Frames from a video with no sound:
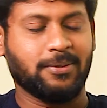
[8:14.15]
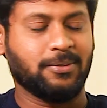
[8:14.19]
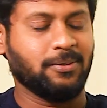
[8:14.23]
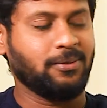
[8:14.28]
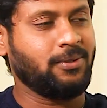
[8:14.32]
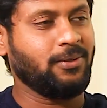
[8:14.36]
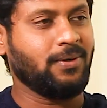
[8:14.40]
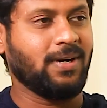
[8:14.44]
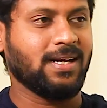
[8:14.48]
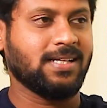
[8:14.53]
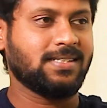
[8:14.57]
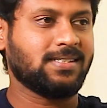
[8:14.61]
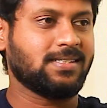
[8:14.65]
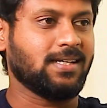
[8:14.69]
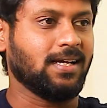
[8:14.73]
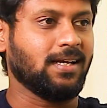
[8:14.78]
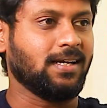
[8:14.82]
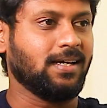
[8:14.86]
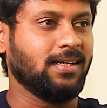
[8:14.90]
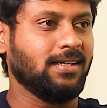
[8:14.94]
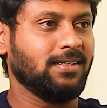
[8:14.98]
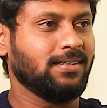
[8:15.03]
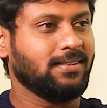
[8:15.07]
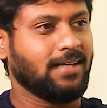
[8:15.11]
சுத்தி
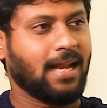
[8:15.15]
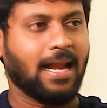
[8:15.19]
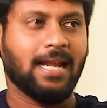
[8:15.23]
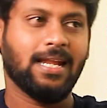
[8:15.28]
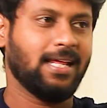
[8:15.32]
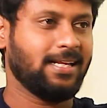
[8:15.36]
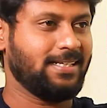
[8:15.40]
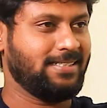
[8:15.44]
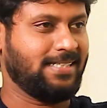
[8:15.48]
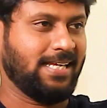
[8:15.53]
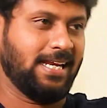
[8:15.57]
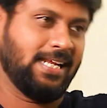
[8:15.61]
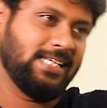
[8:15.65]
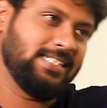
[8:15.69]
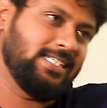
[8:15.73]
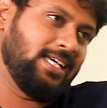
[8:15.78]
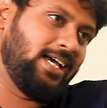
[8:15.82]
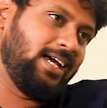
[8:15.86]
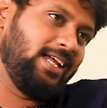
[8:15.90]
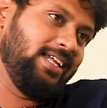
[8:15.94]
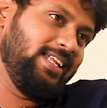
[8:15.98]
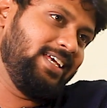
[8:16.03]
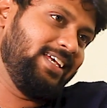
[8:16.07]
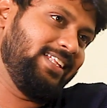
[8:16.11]
வளர்ச்சிட்டாங்க நல்லா இருந்துச்சு எனக்கு
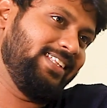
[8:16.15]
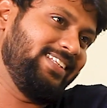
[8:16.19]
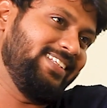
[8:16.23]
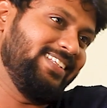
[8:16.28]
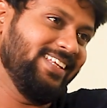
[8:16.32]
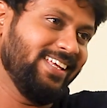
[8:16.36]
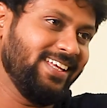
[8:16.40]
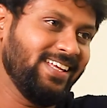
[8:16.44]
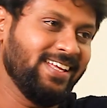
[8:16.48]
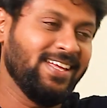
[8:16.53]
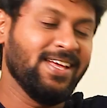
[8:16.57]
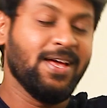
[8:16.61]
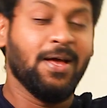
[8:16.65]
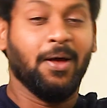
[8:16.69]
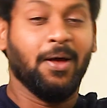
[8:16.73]
ஜாலியாக இருந்தது